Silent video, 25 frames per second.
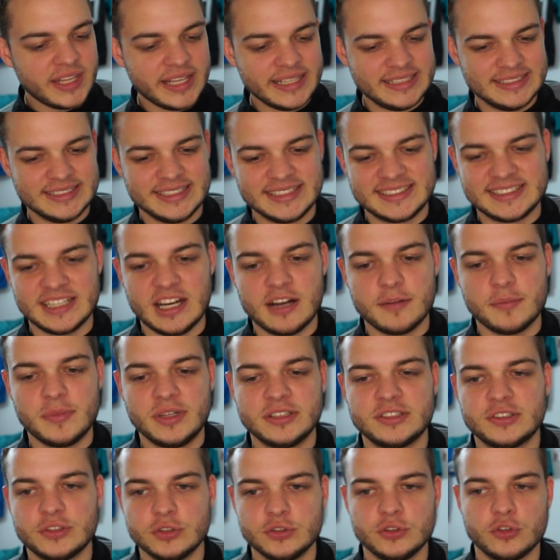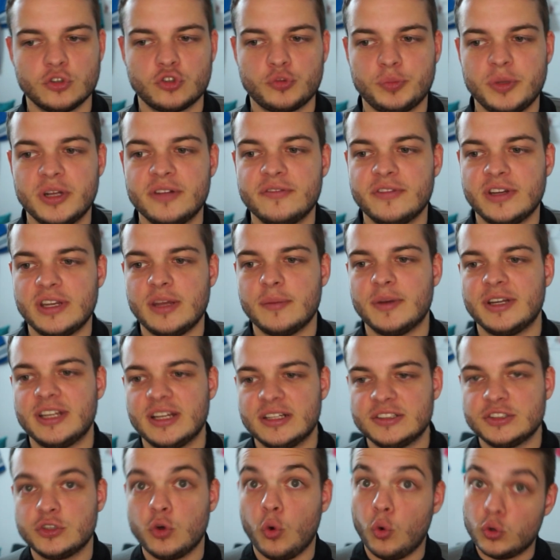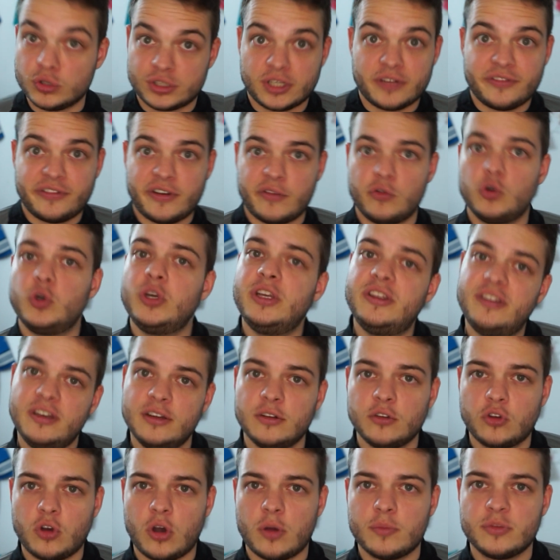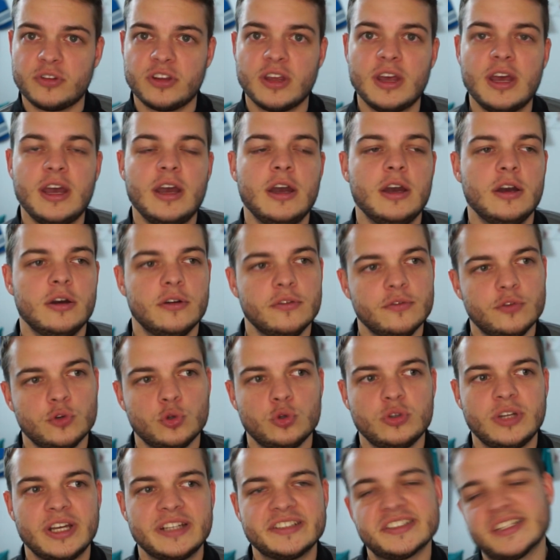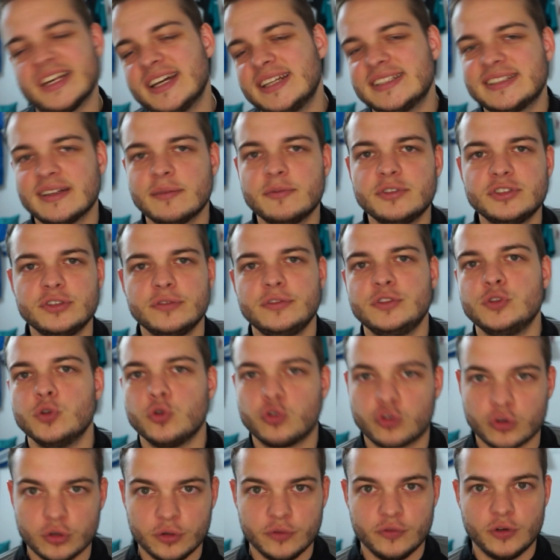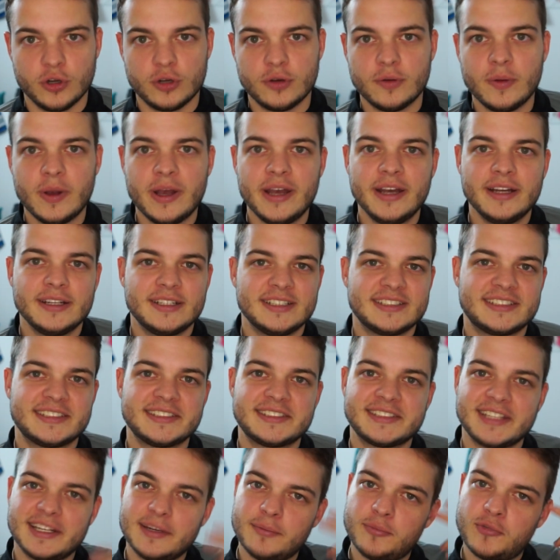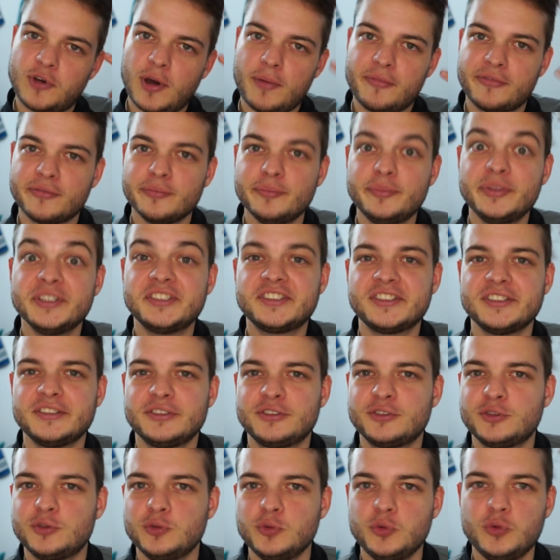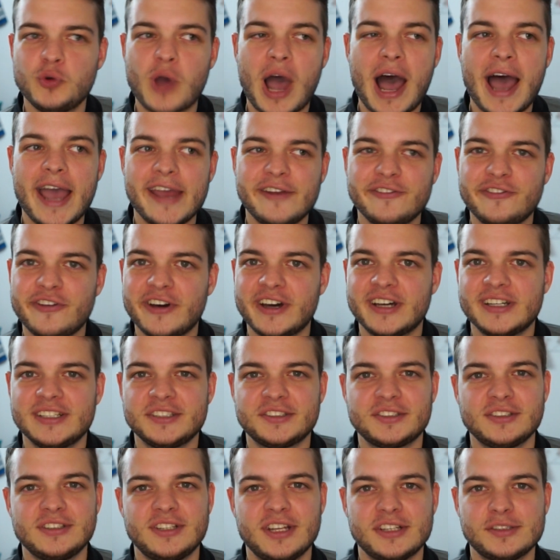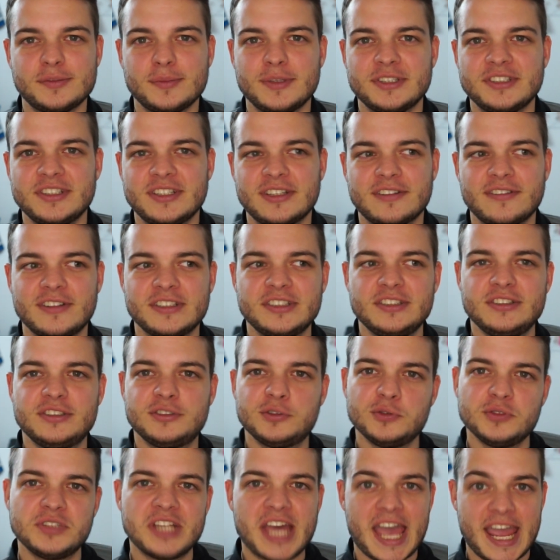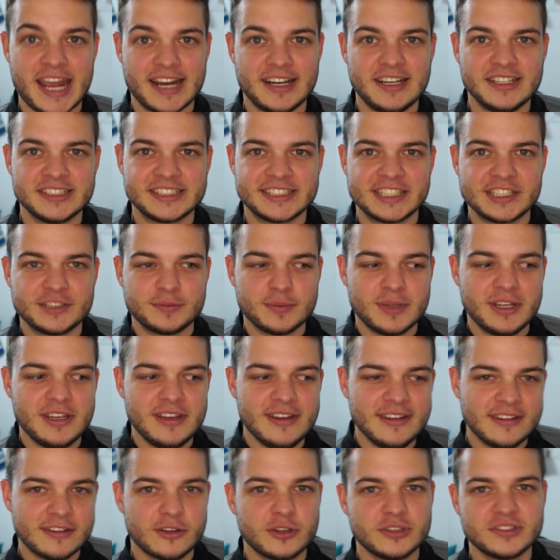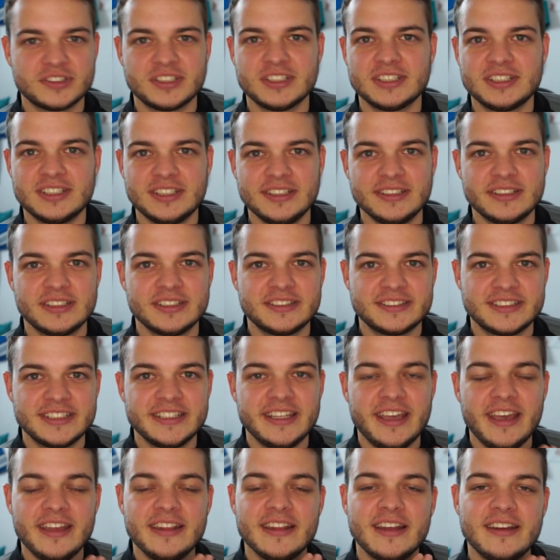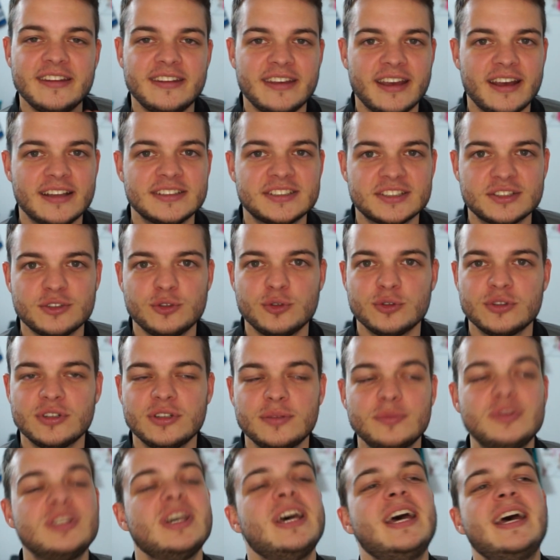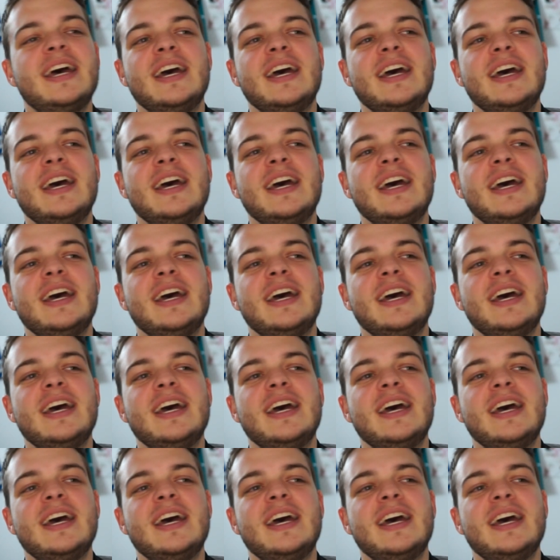das sagt man zu so Spielen, wenn jemand als großer Favorit hinkommt, wo du denkst, ja, das haben wir sowieso schon gewonnen. Dass es dann im Kopf ein bisschen zu einfach ist und dass man sich quasi zu sehr hängen lässt, dass man nicht konzentriert ist, den Gegner nicht ernst genug nimmt